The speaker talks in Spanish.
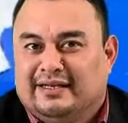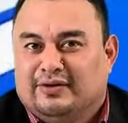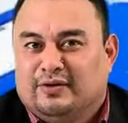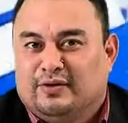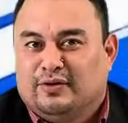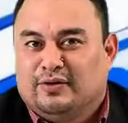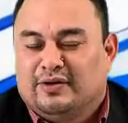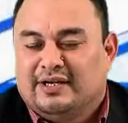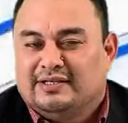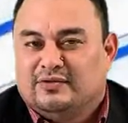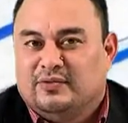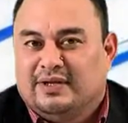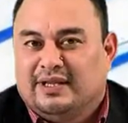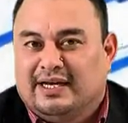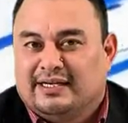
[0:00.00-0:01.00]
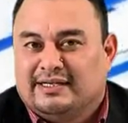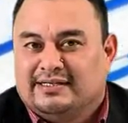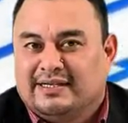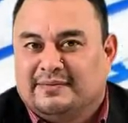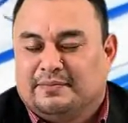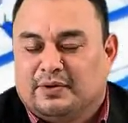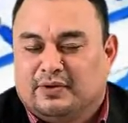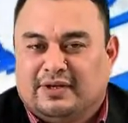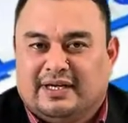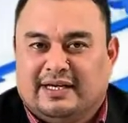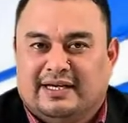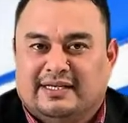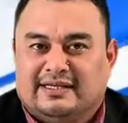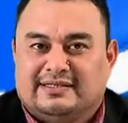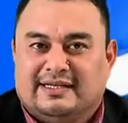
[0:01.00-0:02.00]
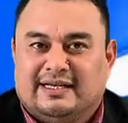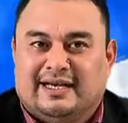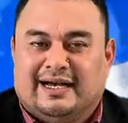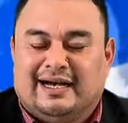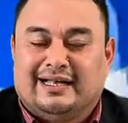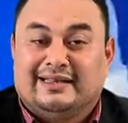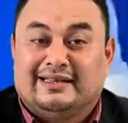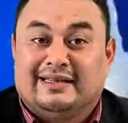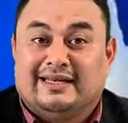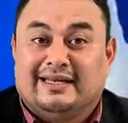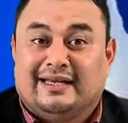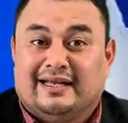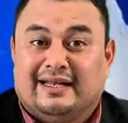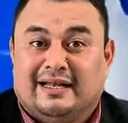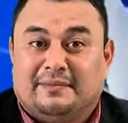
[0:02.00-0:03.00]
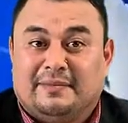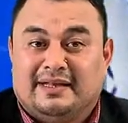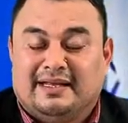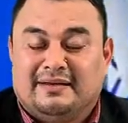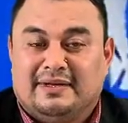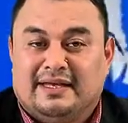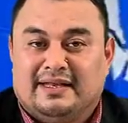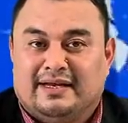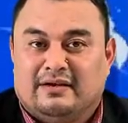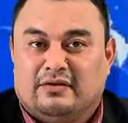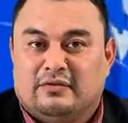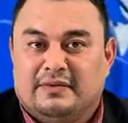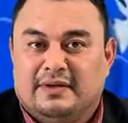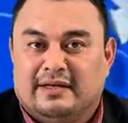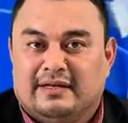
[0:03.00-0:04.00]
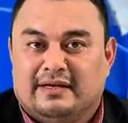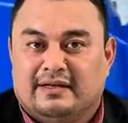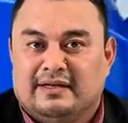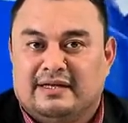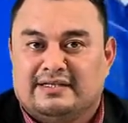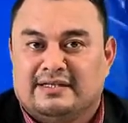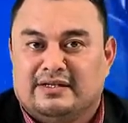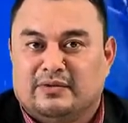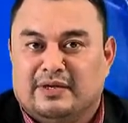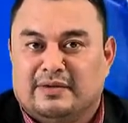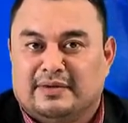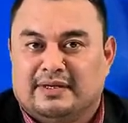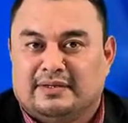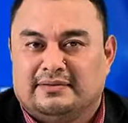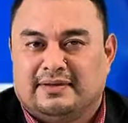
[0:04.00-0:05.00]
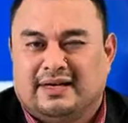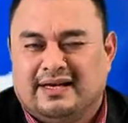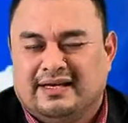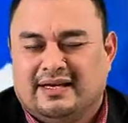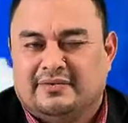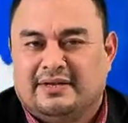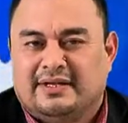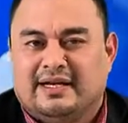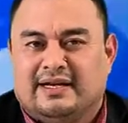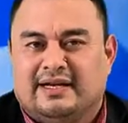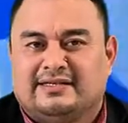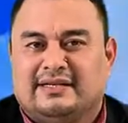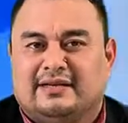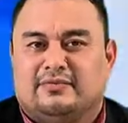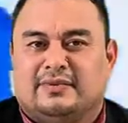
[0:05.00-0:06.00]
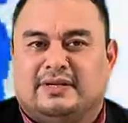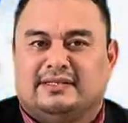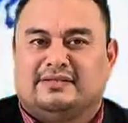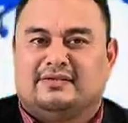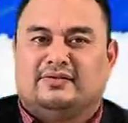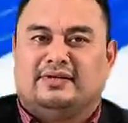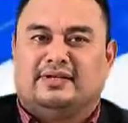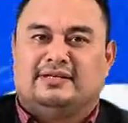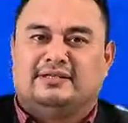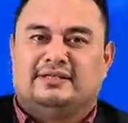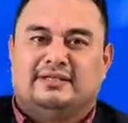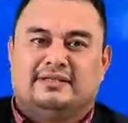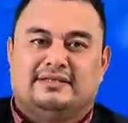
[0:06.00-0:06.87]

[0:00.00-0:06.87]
de todo es cuidarse, protegerse ante la pandemia del COVID-19 hay que evitar las aglomeraciones.